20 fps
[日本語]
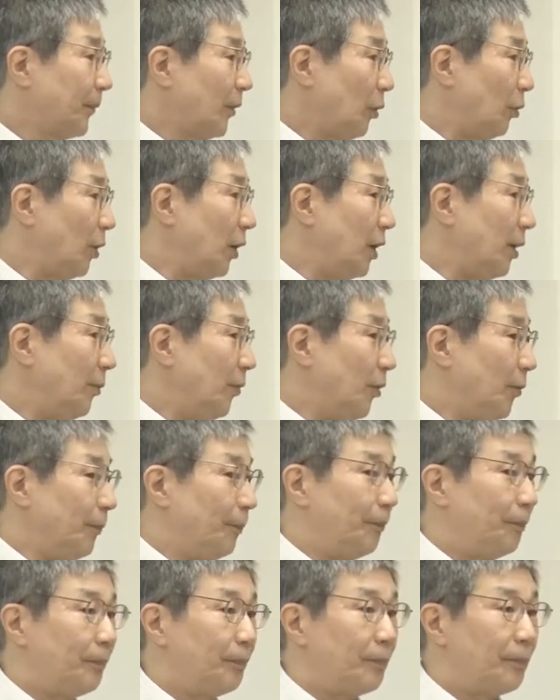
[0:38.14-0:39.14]
これでも。
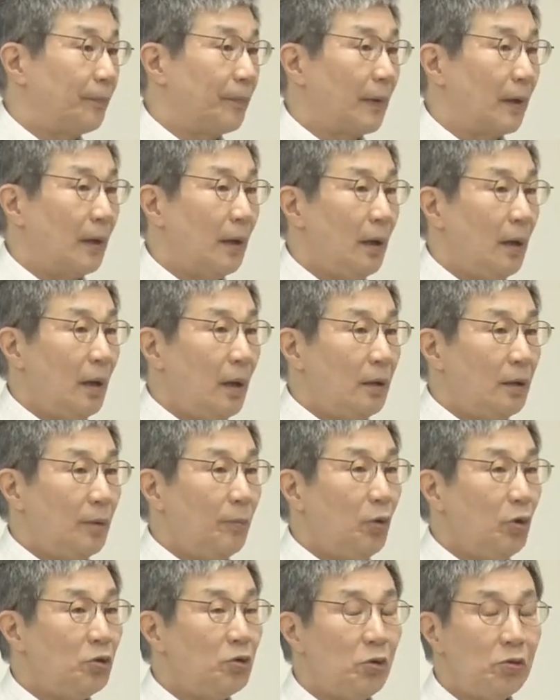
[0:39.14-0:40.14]
で
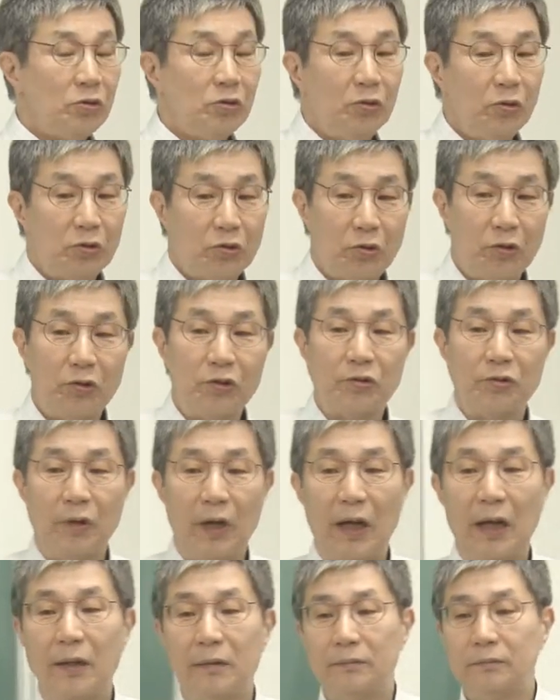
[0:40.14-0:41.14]
もう一つのチョイス
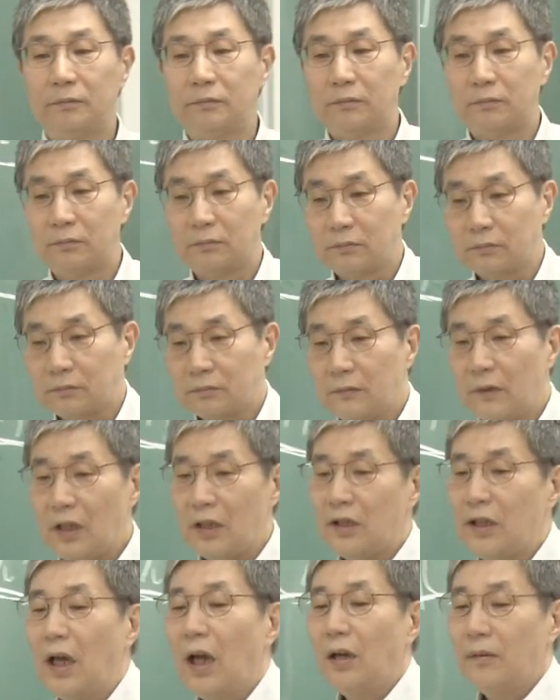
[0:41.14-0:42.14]
は、
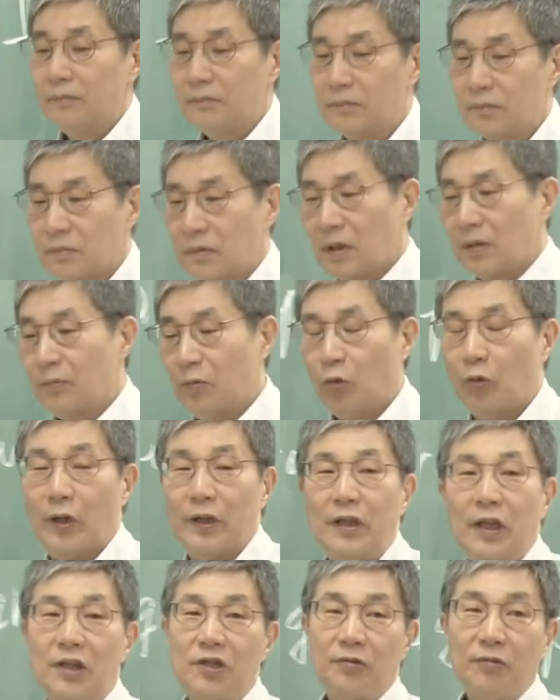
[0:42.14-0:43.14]
いやもう
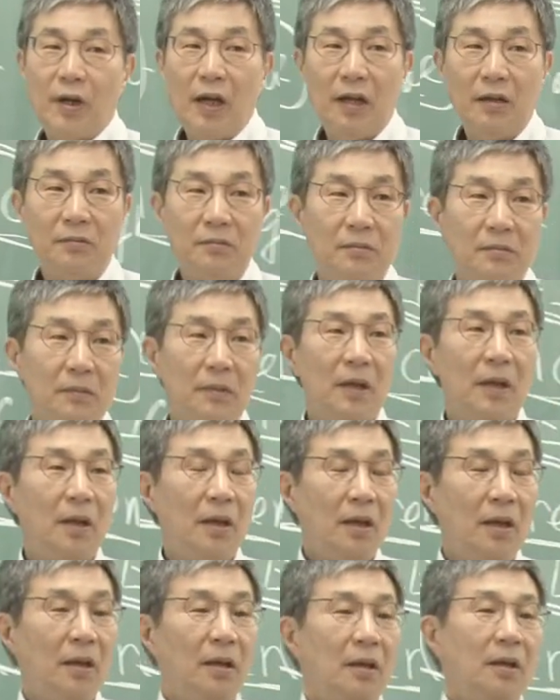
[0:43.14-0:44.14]
私は
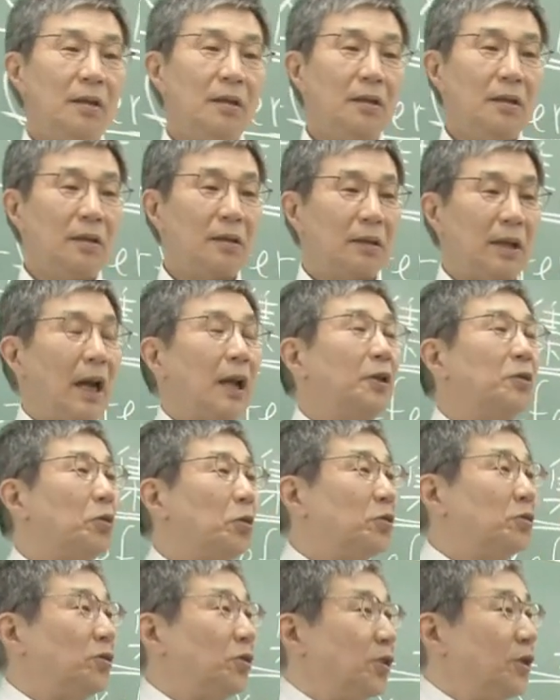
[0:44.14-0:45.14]
外
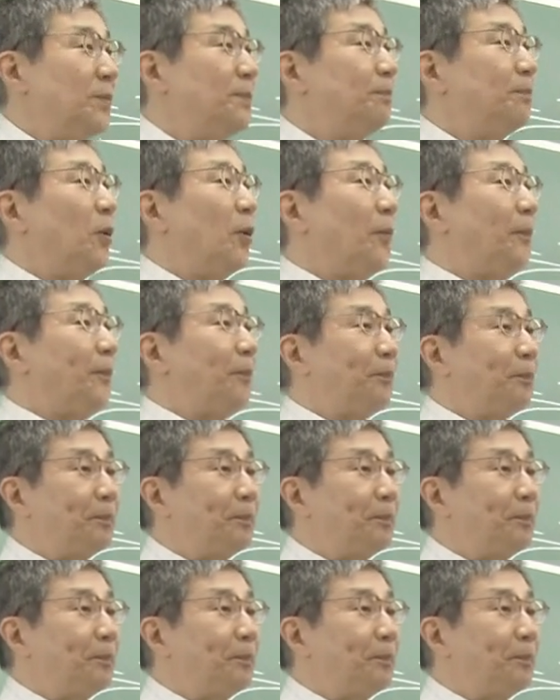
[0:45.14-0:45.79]
国語一本、